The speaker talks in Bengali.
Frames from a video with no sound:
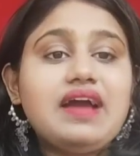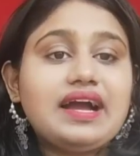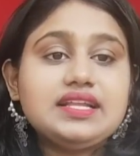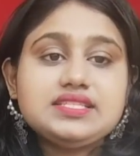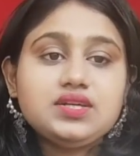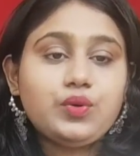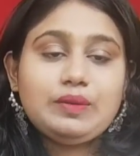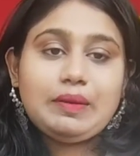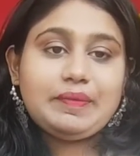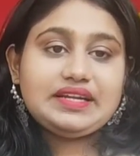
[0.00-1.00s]
ফ্যাকাল্টি ওই
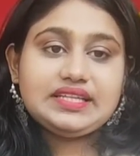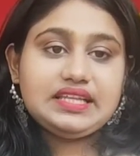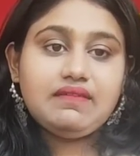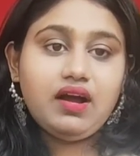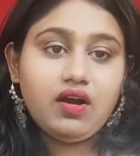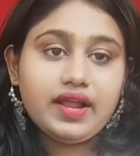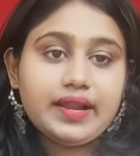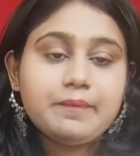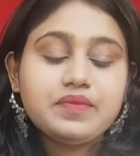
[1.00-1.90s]
ব্যাপারটা দেওয়া হয় না